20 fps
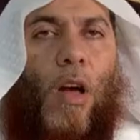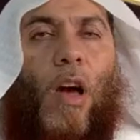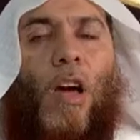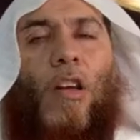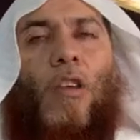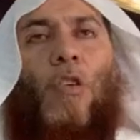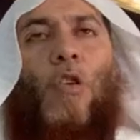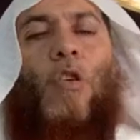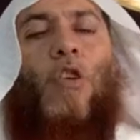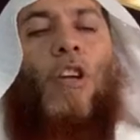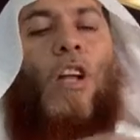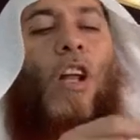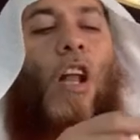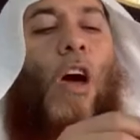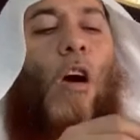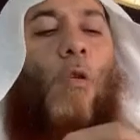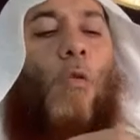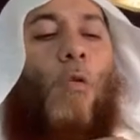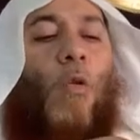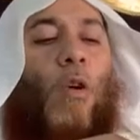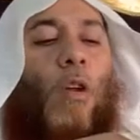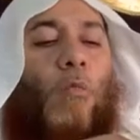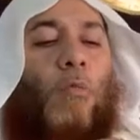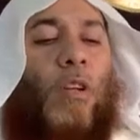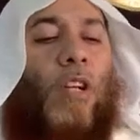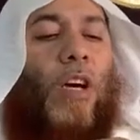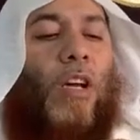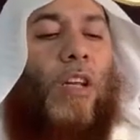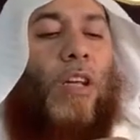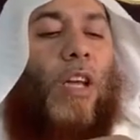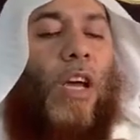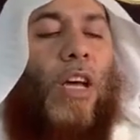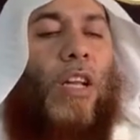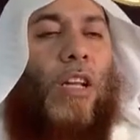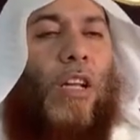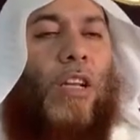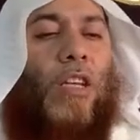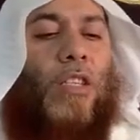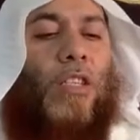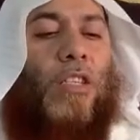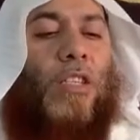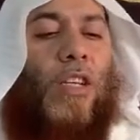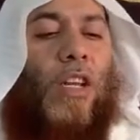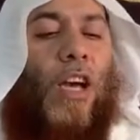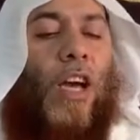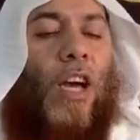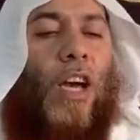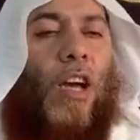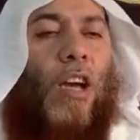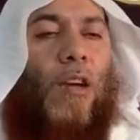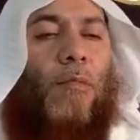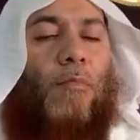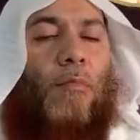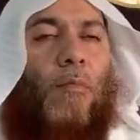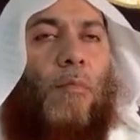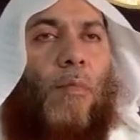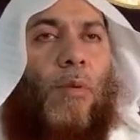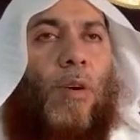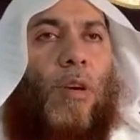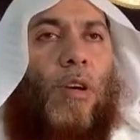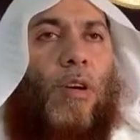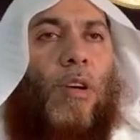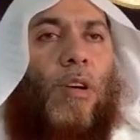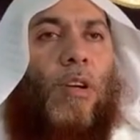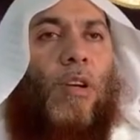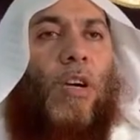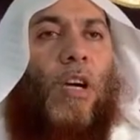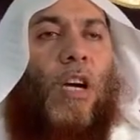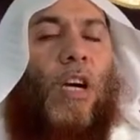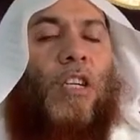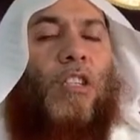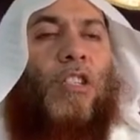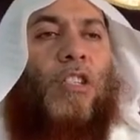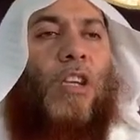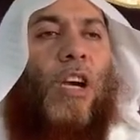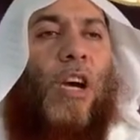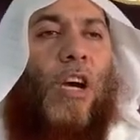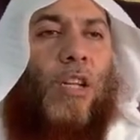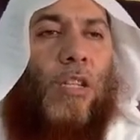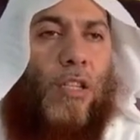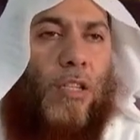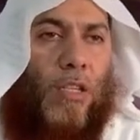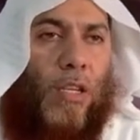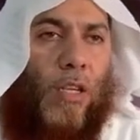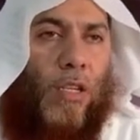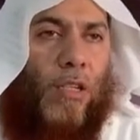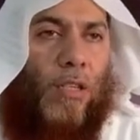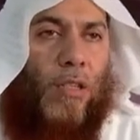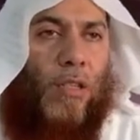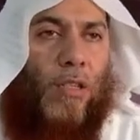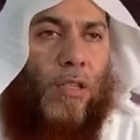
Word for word: الركن الأول من أركان الإسلام الشهادتان